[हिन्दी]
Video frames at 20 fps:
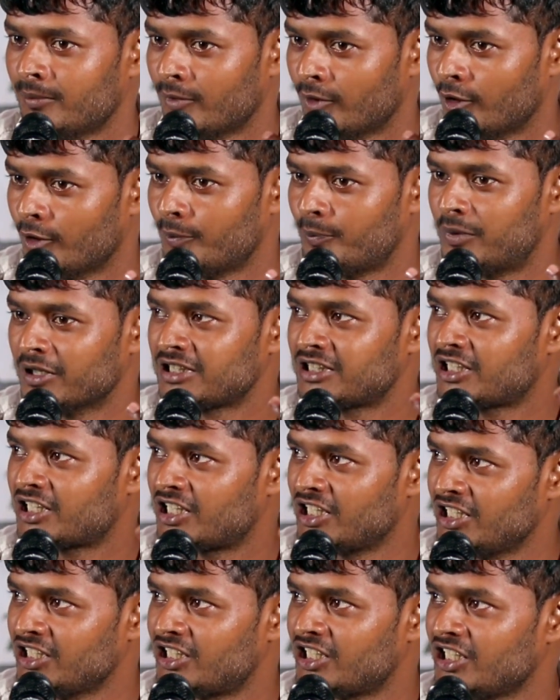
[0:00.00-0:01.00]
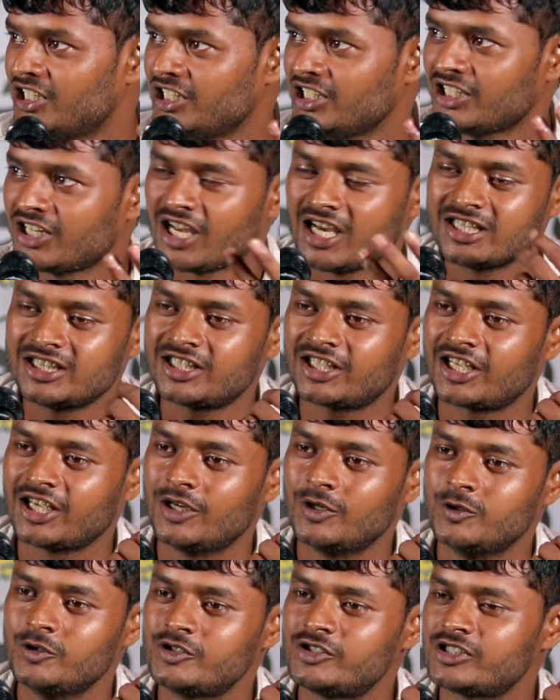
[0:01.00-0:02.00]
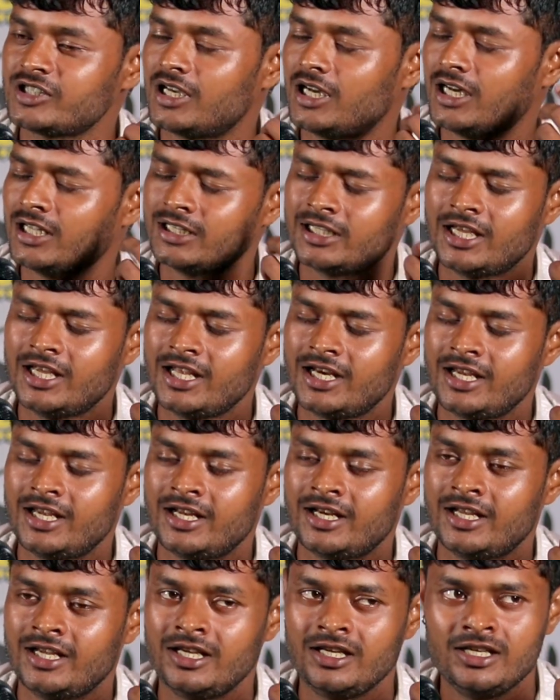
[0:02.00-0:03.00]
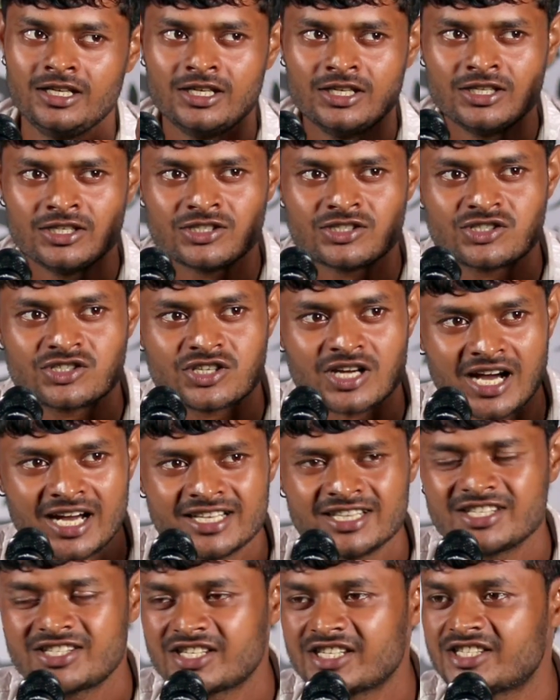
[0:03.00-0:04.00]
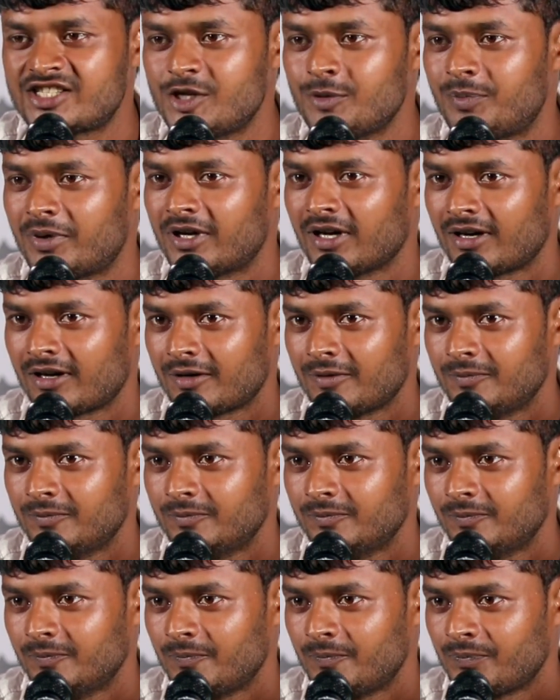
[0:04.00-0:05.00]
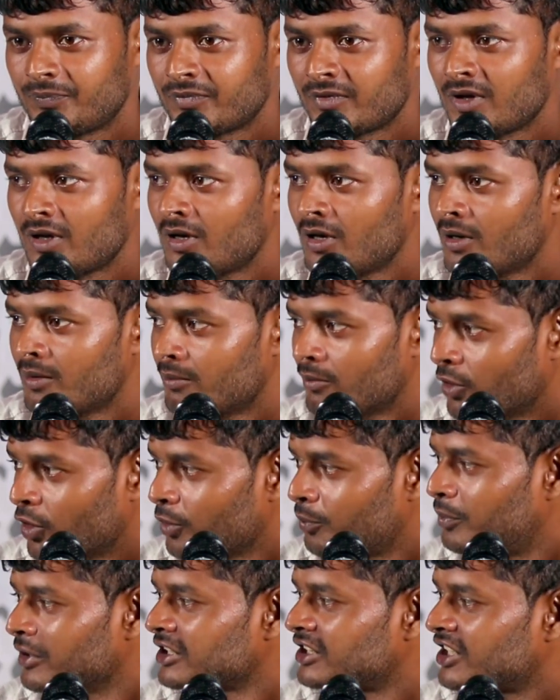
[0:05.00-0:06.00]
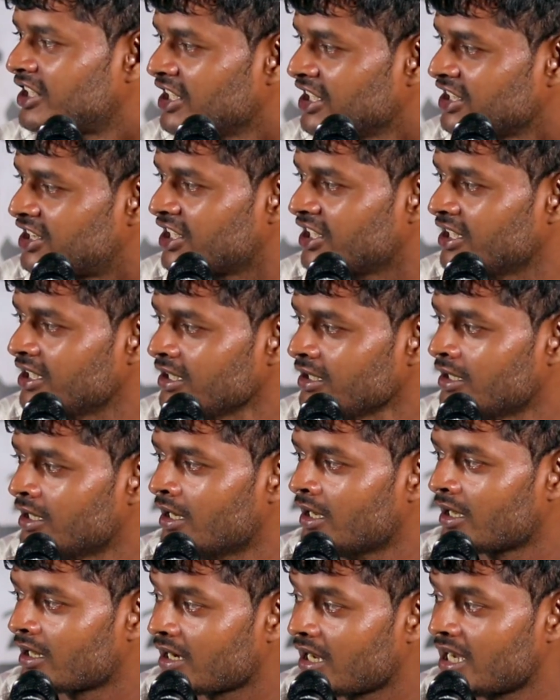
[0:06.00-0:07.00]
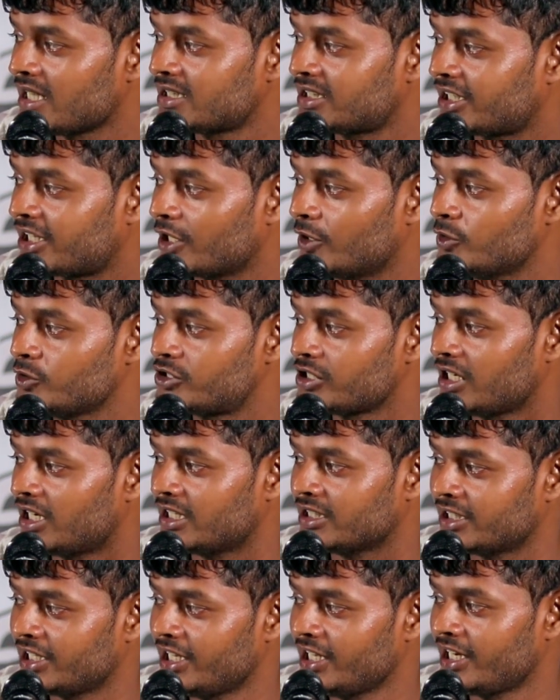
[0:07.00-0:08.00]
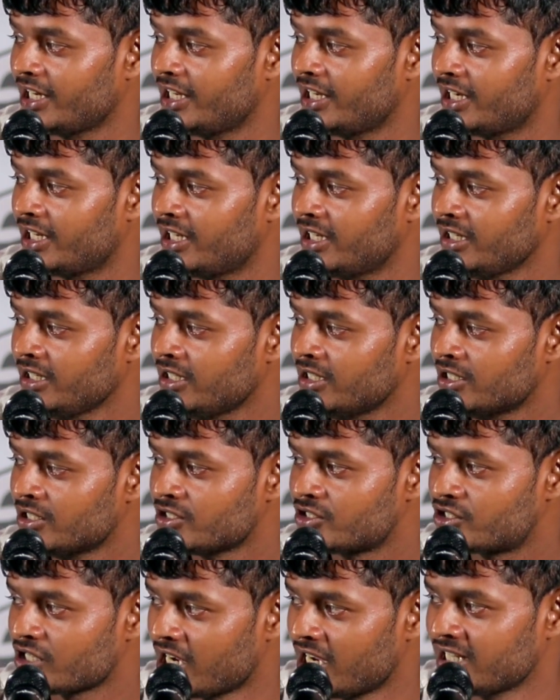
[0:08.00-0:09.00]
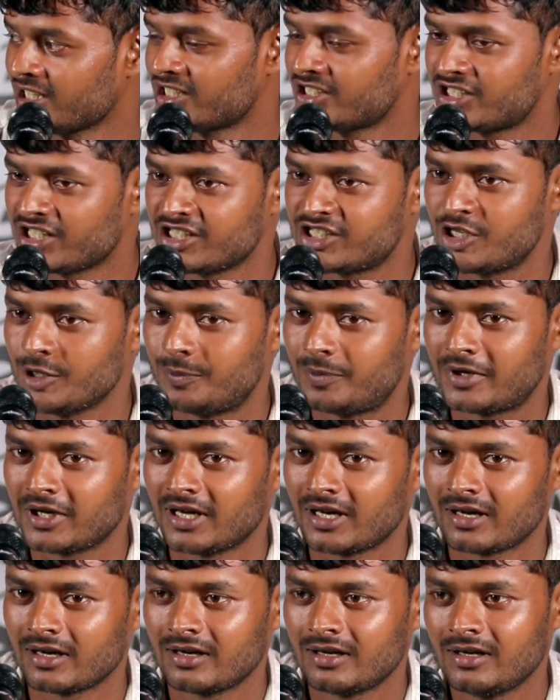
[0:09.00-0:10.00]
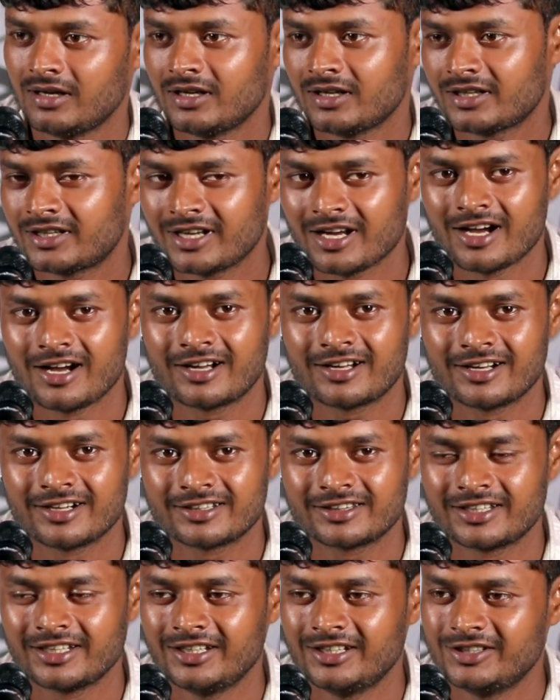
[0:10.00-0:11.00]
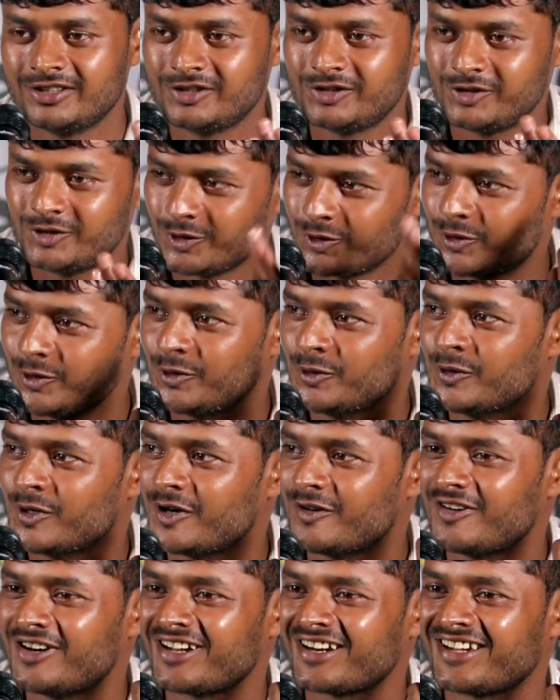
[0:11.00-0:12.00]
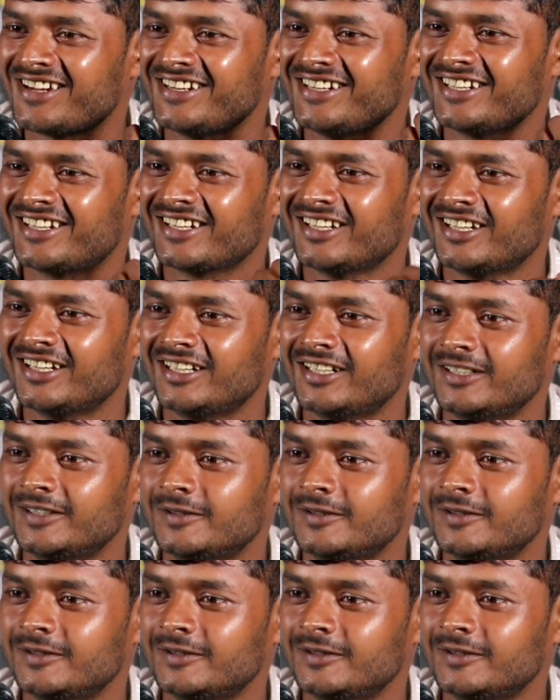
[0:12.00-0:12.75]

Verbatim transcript: मोहब्बत की थी रात के उस अंधेरे ने चांद से छिपकर मोहब्बत की थी रात के उस अंधेरे ने चांद से छिपकर क्या करते जुगनू आवारा निकला